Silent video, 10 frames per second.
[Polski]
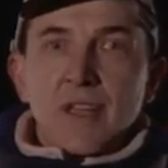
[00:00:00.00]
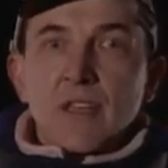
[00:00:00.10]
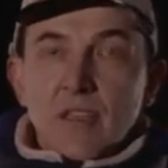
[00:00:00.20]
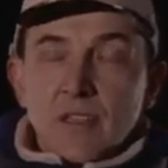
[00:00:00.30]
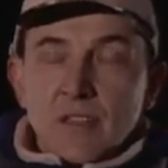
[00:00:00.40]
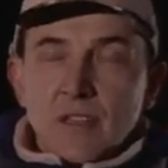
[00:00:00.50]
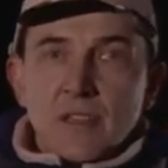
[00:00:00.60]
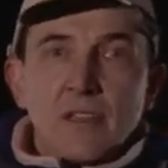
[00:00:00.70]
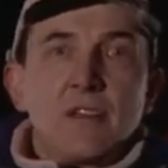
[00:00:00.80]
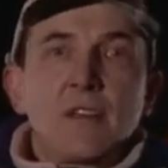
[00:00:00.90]
Inni
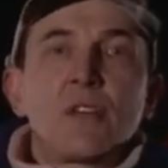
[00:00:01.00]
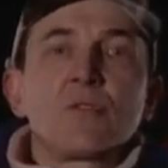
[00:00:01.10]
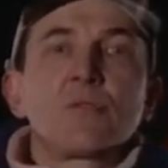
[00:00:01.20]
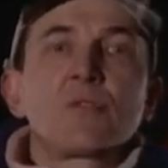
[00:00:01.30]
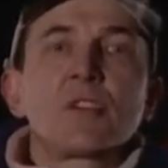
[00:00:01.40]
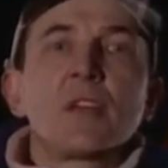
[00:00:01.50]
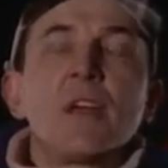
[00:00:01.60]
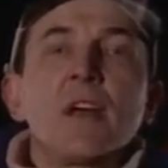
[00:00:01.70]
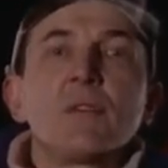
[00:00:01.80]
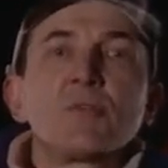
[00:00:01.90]
kierują się
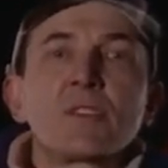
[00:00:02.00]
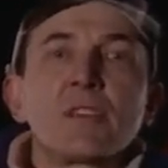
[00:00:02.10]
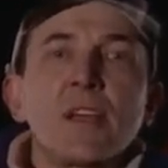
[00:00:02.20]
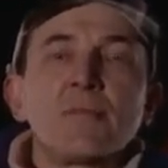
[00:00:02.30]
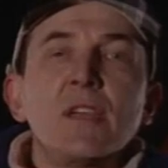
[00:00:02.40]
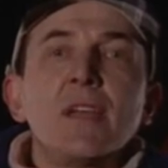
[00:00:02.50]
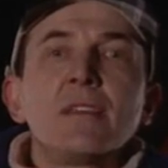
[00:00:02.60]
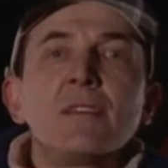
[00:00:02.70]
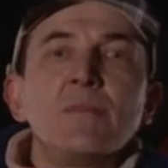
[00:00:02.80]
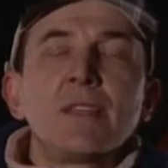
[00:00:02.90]
emocjami,
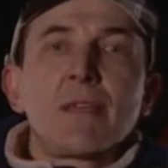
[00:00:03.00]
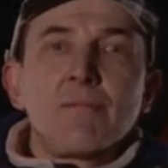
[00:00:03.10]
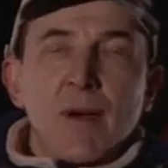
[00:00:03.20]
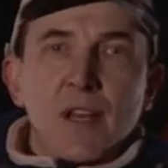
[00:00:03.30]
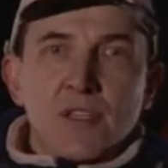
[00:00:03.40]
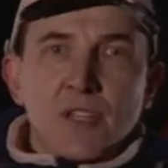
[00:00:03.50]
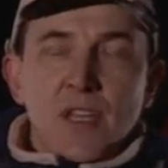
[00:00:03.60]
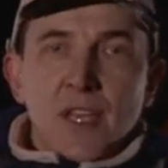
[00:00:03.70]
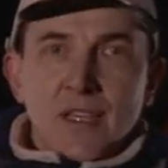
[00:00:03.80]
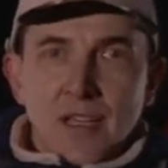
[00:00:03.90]
tymi najbardziej
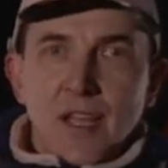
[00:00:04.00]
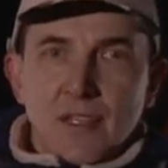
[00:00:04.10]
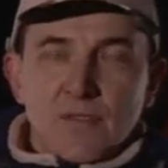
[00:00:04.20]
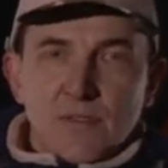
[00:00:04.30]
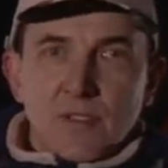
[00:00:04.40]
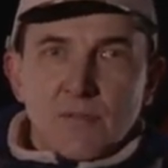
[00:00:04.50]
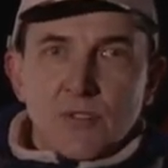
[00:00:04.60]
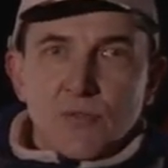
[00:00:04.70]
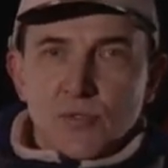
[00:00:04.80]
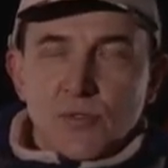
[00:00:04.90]
negatywnymi
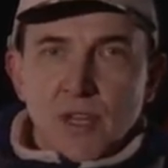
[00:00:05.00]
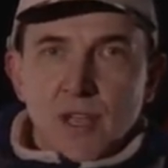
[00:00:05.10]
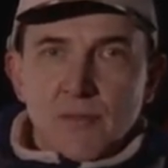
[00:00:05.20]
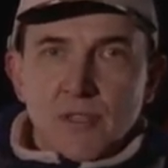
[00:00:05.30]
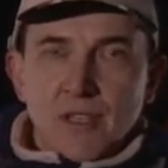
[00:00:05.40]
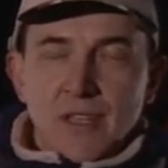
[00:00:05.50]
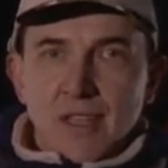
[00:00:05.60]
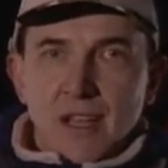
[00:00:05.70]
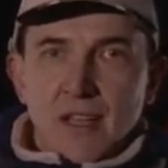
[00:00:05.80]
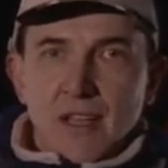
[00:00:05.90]
uczuciami,
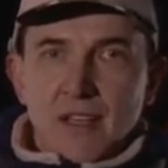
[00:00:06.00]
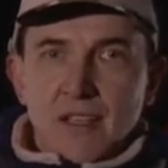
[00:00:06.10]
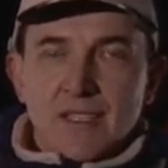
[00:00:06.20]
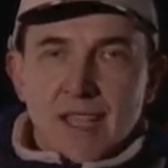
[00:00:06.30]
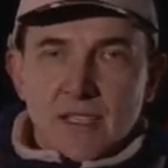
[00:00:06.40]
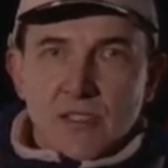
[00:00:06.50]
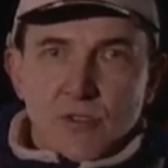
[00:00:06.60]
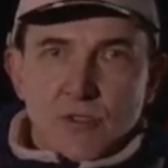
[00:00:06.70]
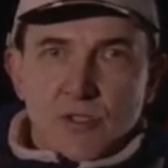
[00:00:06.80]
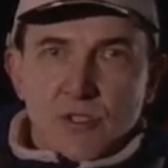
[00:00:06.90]
jak
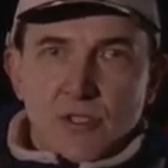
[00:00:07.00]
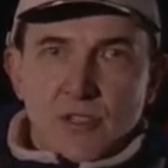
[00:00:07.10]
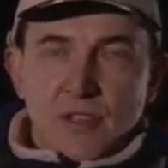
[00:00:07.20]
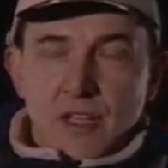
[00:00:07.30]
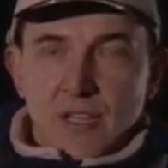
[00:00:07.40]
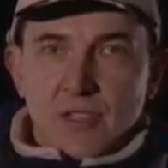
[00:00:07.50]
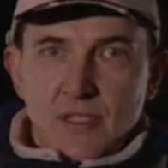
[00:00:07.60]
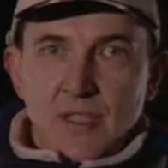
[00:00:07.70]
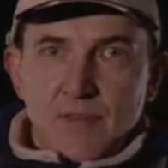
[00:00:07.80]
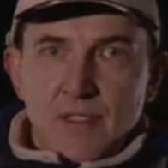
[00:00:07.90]
zazdrość, chęć
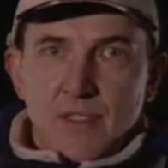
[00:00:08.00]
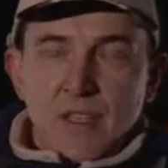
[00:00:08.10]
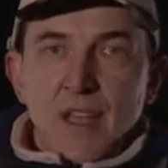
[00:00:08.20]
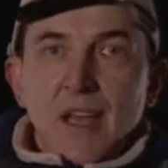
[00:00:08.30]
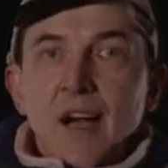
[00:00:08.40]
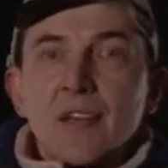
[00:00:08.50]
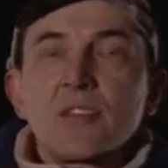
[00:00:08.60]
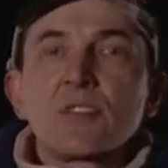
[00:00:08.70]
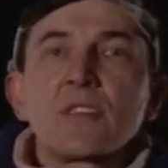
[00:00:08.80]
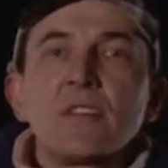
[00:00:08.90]
zemsty. A
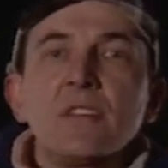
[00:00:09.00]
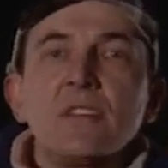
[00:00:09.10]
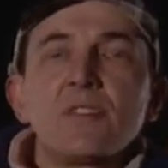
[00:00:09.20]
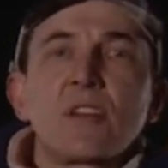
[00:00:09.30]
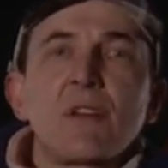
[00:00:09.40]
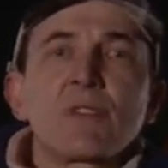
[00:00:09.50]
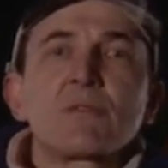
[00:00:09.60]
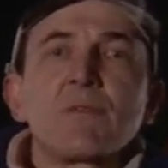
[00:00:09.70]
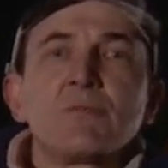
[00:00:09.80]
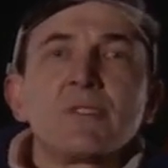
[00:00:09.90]
jeszcze inni działają z
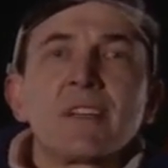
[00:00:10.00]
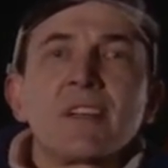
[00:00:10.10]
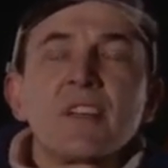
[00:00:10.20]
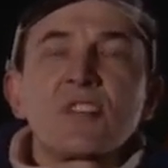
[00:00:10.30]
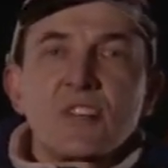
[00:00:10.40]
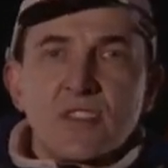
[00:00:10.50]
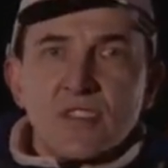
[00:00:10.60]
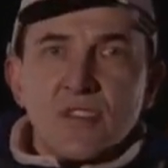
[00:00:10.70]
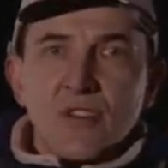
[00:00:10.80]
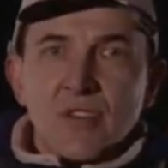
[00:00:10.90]
pobudek
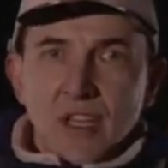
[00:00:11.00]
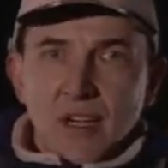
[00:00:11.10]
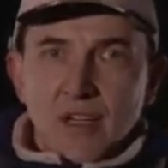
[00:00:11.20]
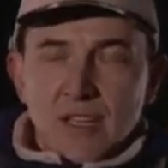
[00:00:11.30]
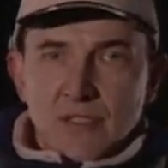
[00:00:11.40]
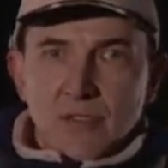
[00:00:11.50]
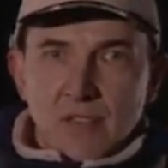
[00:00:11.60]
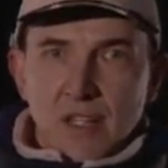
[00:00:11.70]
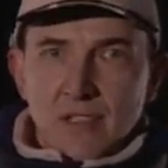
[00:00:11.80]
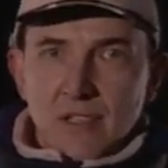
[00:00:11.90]
czysto
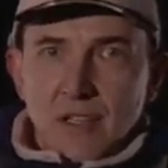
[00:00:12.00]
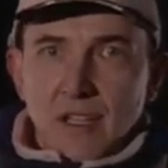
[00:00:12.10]
irracjonalnych,